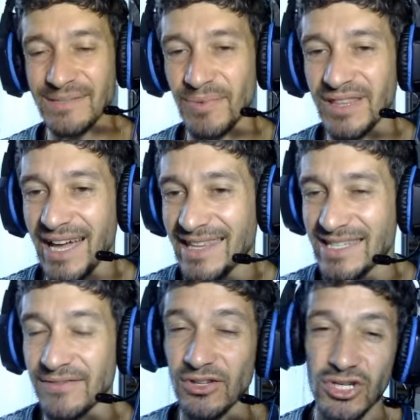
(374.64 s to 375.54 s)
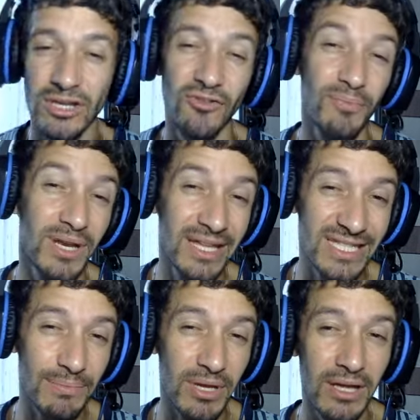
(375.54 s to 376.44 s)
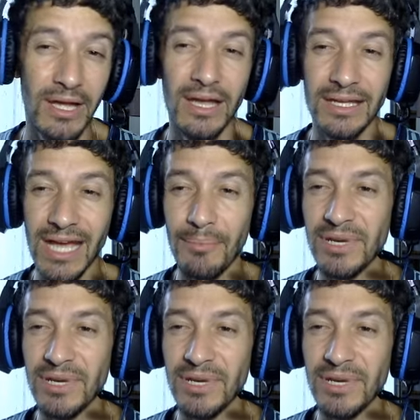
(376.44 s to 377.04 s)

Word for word: испытаний завершений. В принципе, я